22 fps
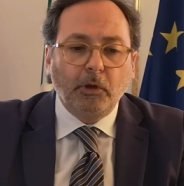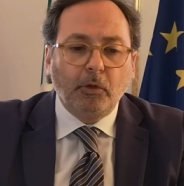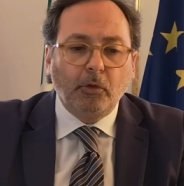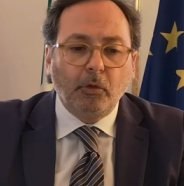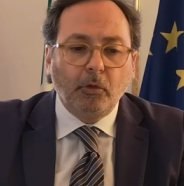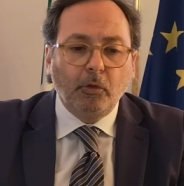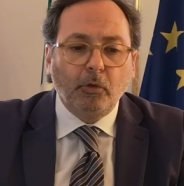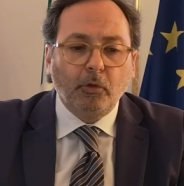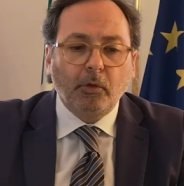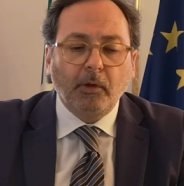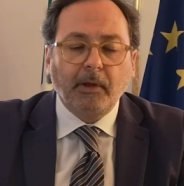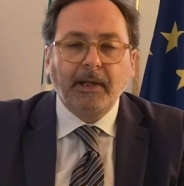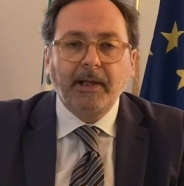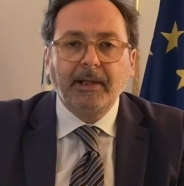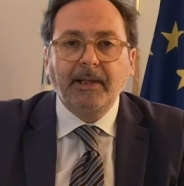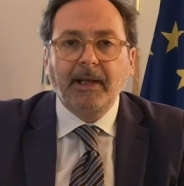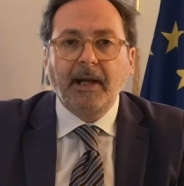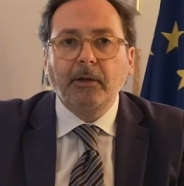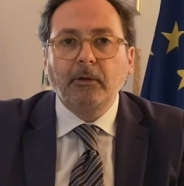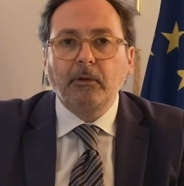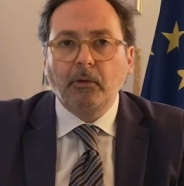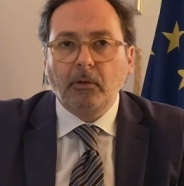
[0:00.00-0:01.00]
coloro che
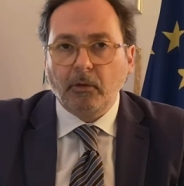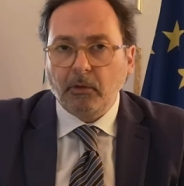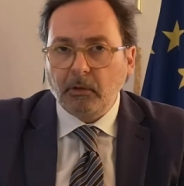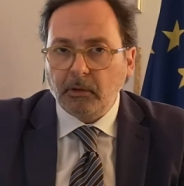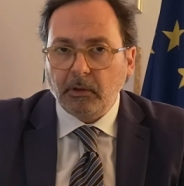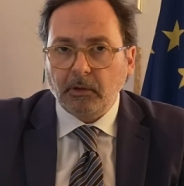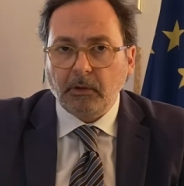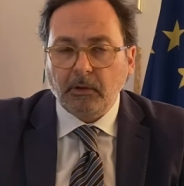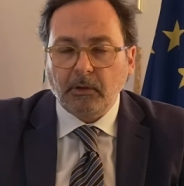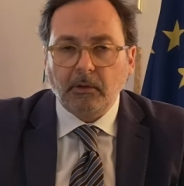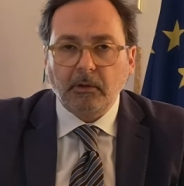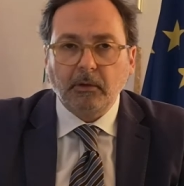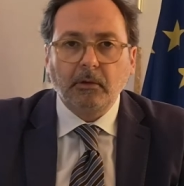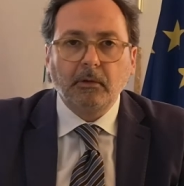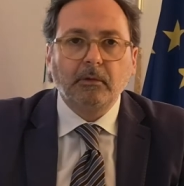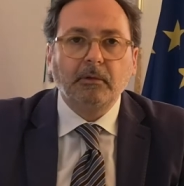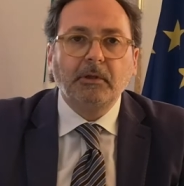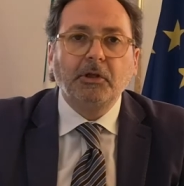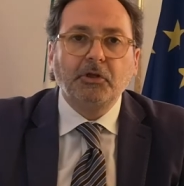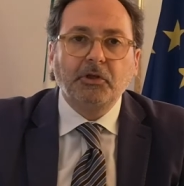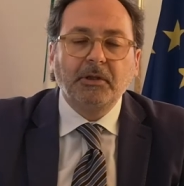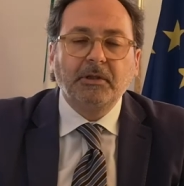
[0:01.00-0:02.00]
ne hanno eh,
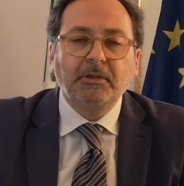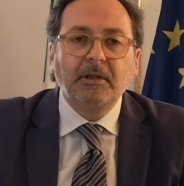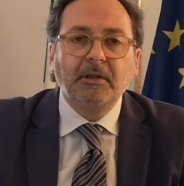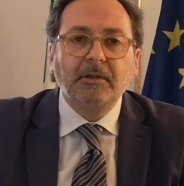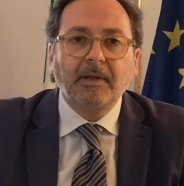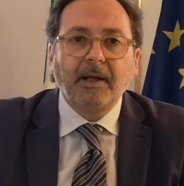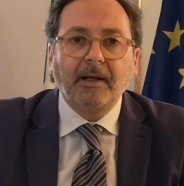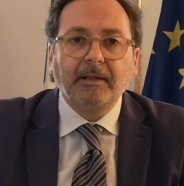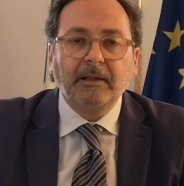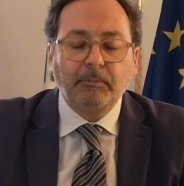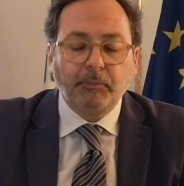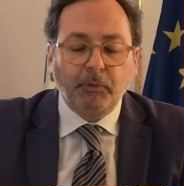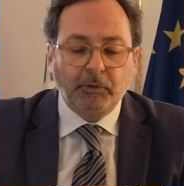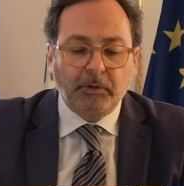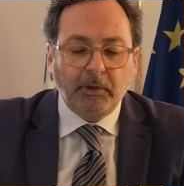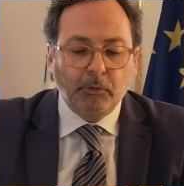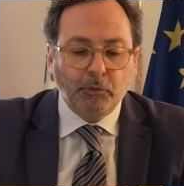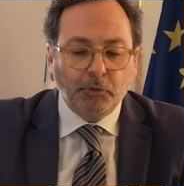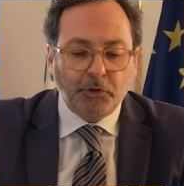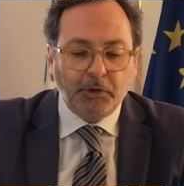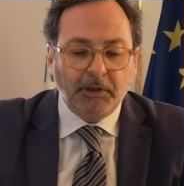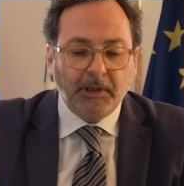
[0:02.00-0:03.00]
necessità di
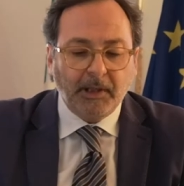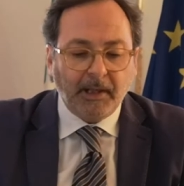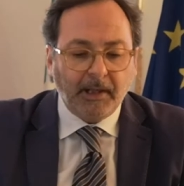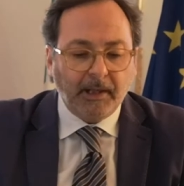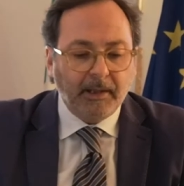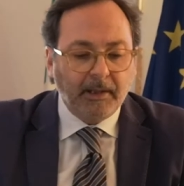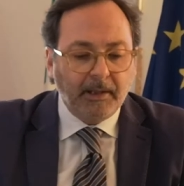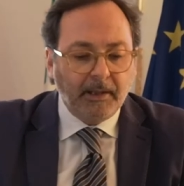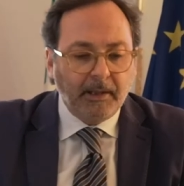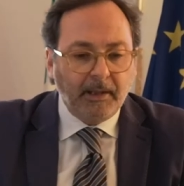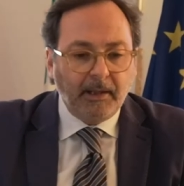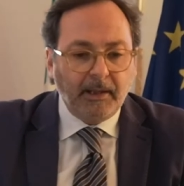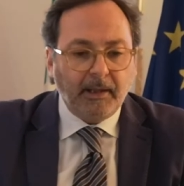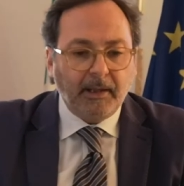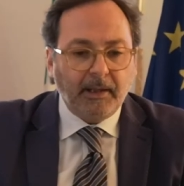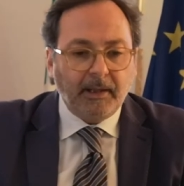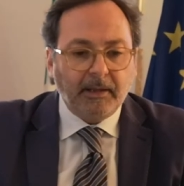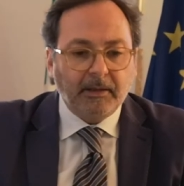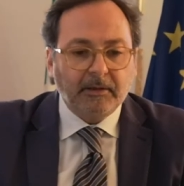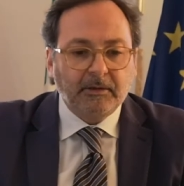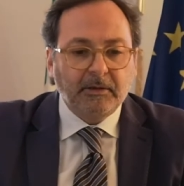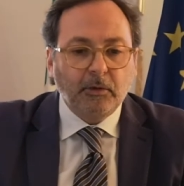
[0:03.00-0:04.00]
poter uscire
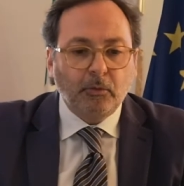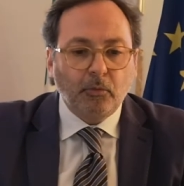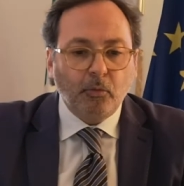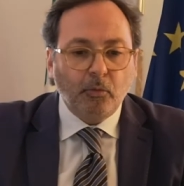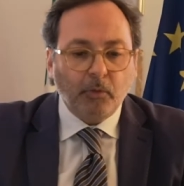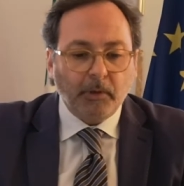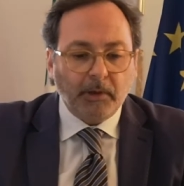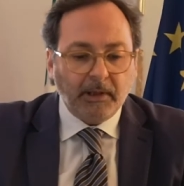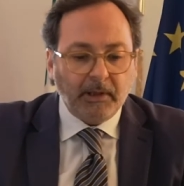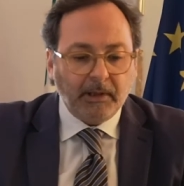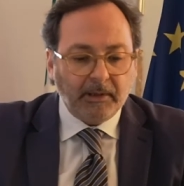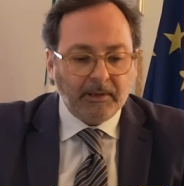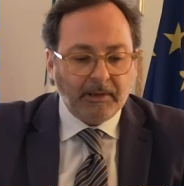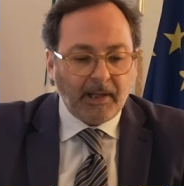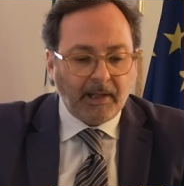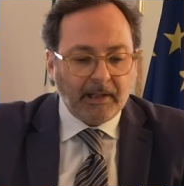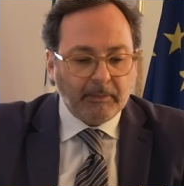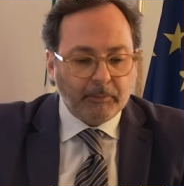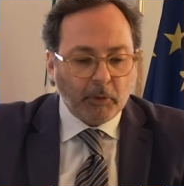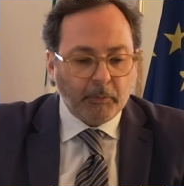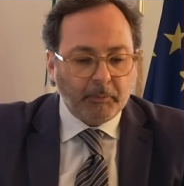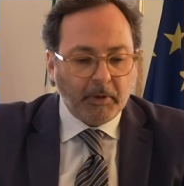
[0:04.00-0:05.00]
eh, sicuri
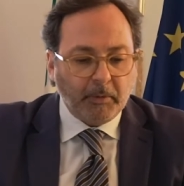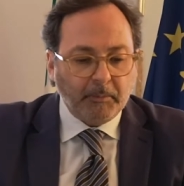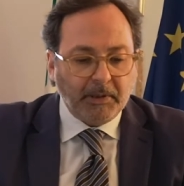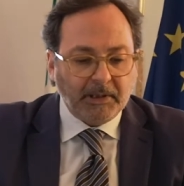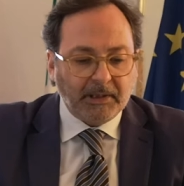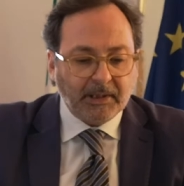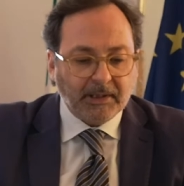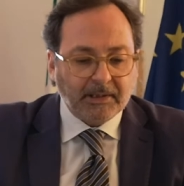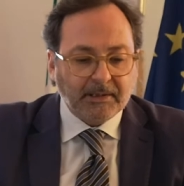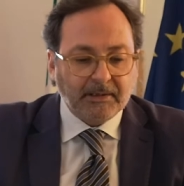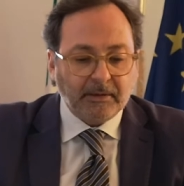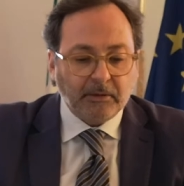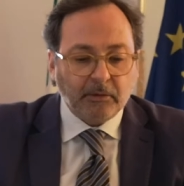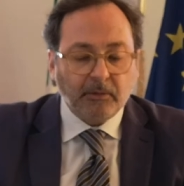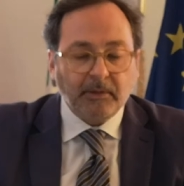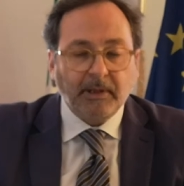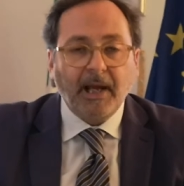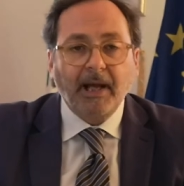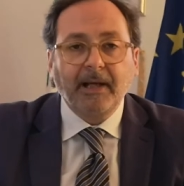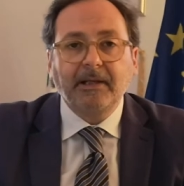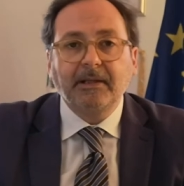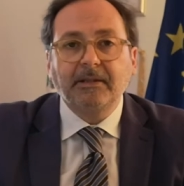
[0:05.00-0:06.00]
dalle proprie
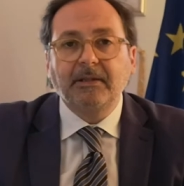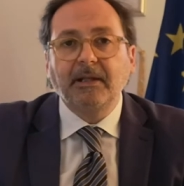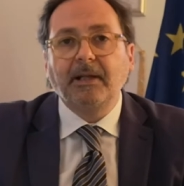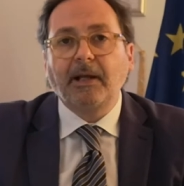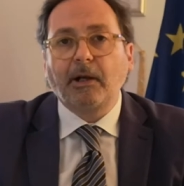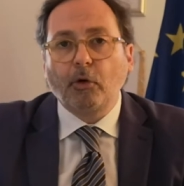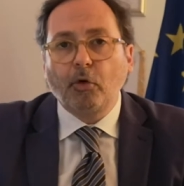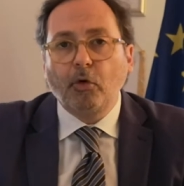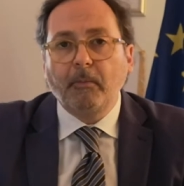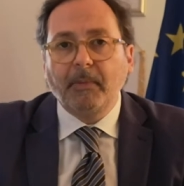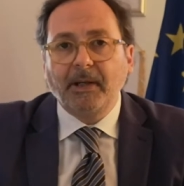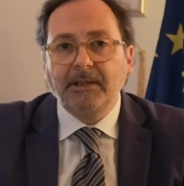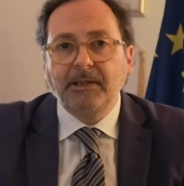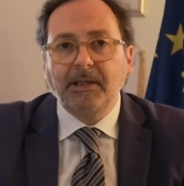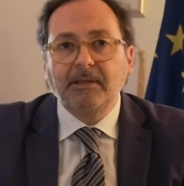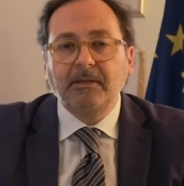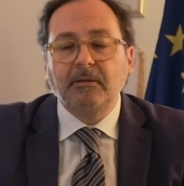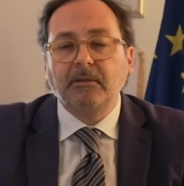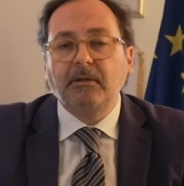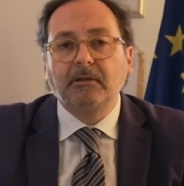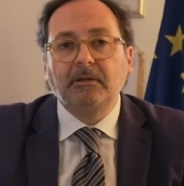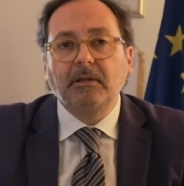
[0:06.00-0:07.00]
abitazioni, anche se la
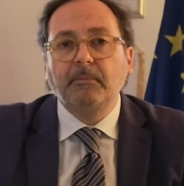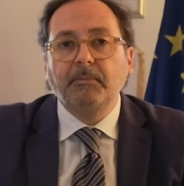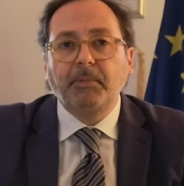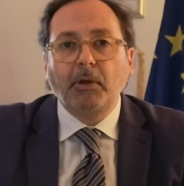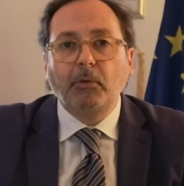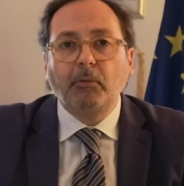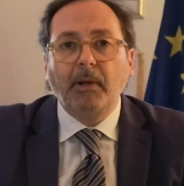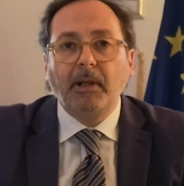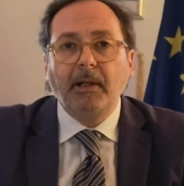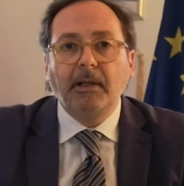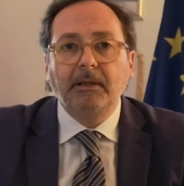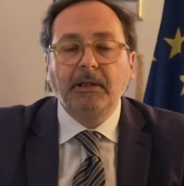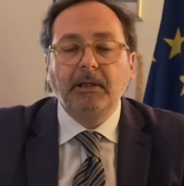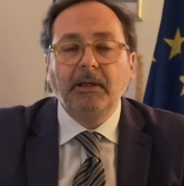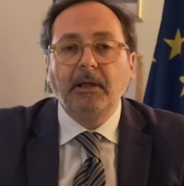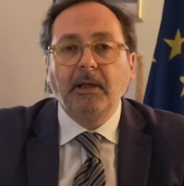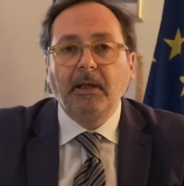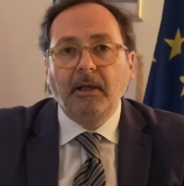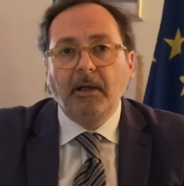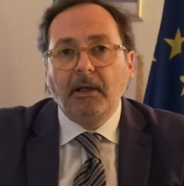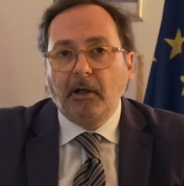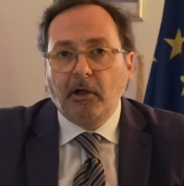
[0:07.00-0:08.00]
raccomandazione è sempre quella
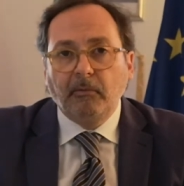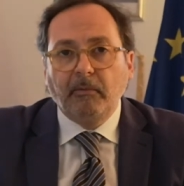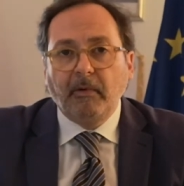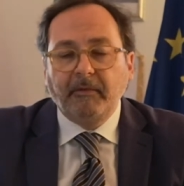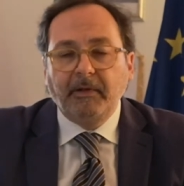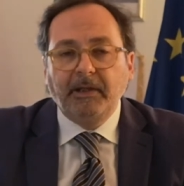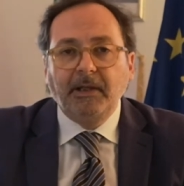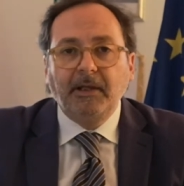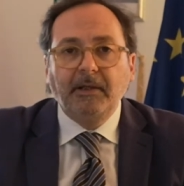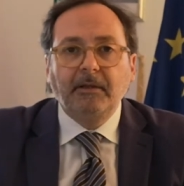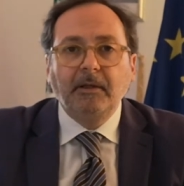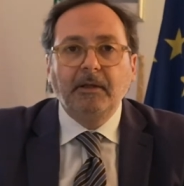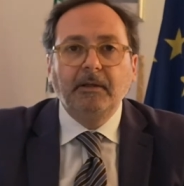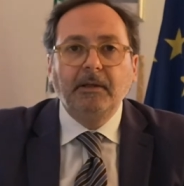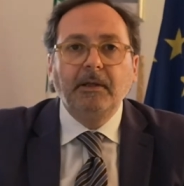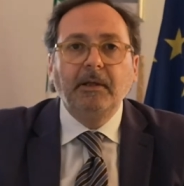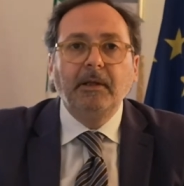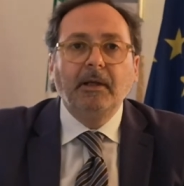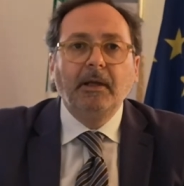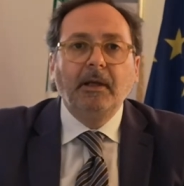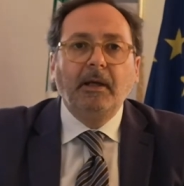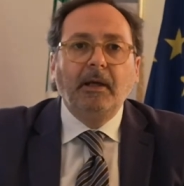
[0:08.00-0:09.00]
di, come vedete,
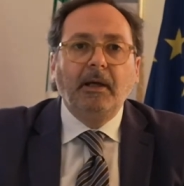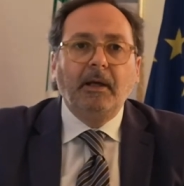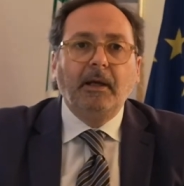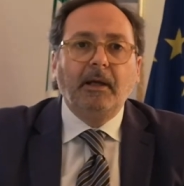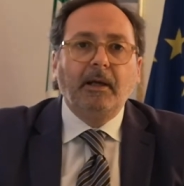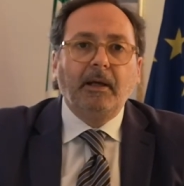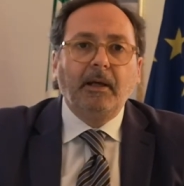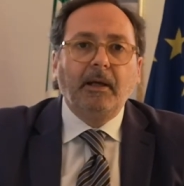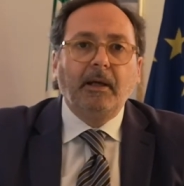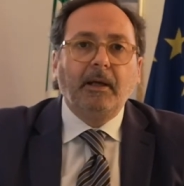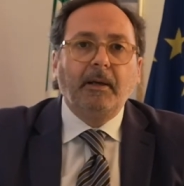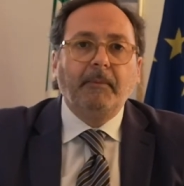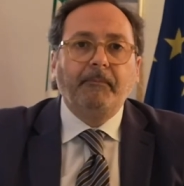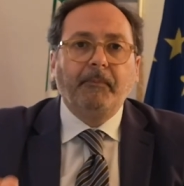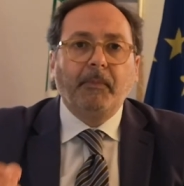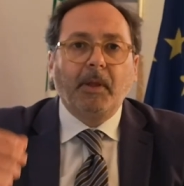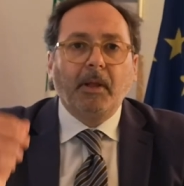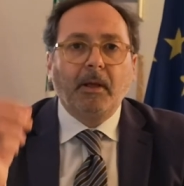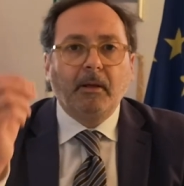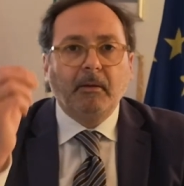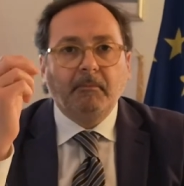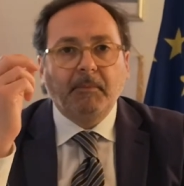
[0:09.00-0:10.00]
di
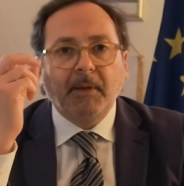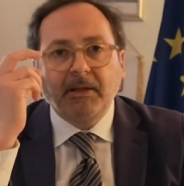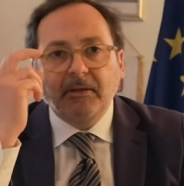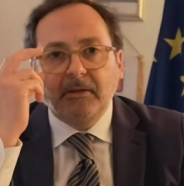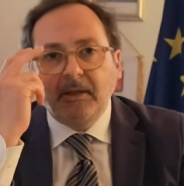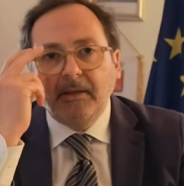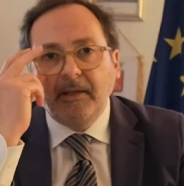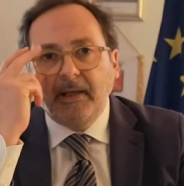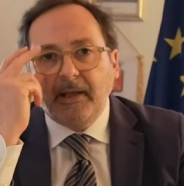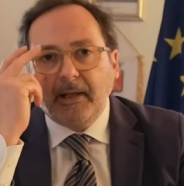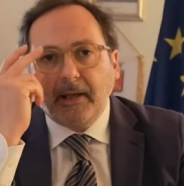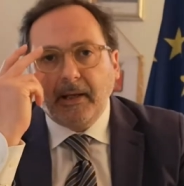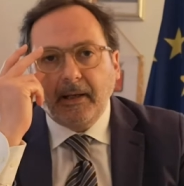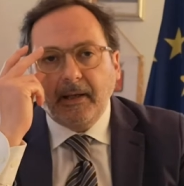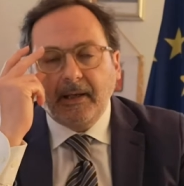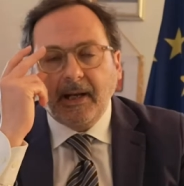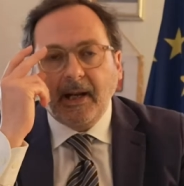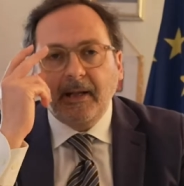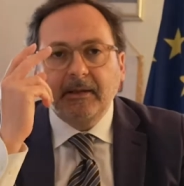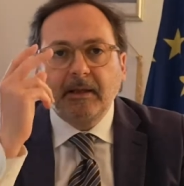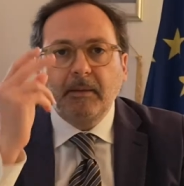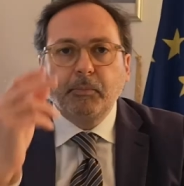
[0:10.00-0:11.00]
ehm, mantenere
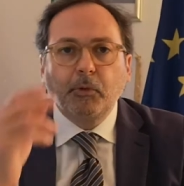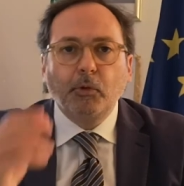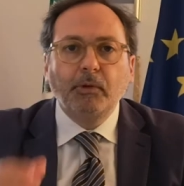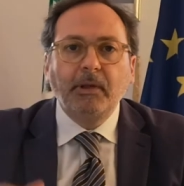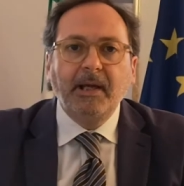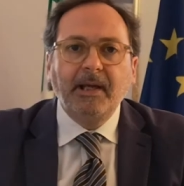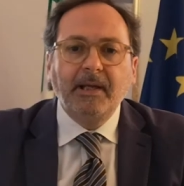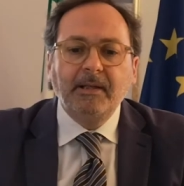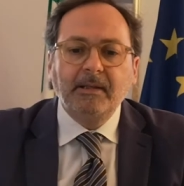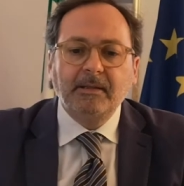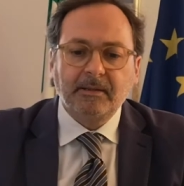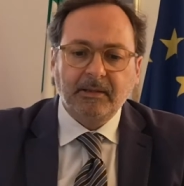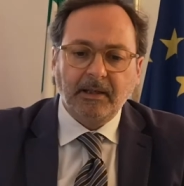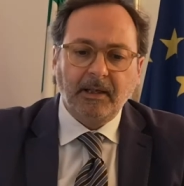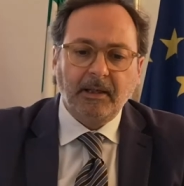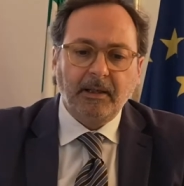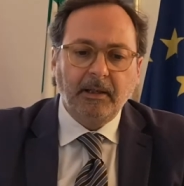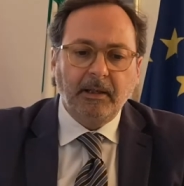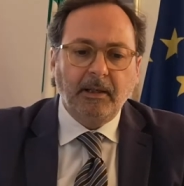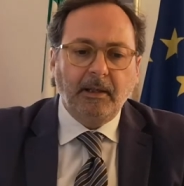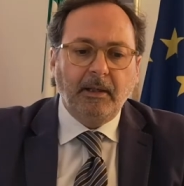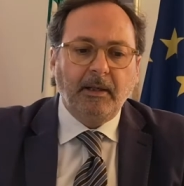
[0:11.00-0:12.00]
grande prudenza,